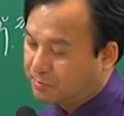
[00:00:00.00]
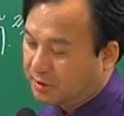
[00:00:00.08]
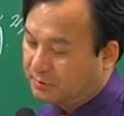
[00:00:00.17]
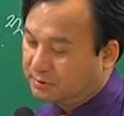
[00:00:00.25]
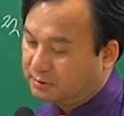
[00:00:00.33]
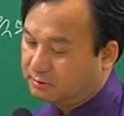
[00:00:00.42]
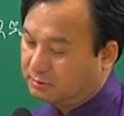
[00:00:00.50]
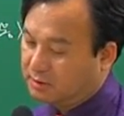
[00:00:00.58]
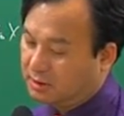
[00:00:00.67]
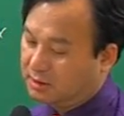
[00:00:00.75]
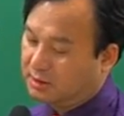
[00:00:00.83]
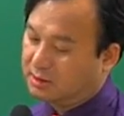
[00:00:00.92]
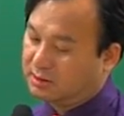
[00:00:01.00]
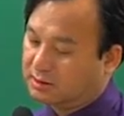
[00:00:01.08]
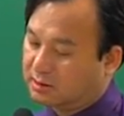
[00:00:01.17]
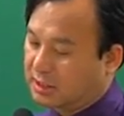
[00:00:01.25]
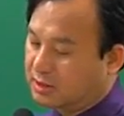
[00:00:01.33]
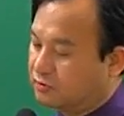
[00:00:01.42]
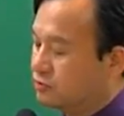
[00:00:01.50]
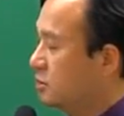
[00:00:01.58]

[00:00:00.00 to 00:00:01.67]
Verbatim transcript: 그러면 내가 가지고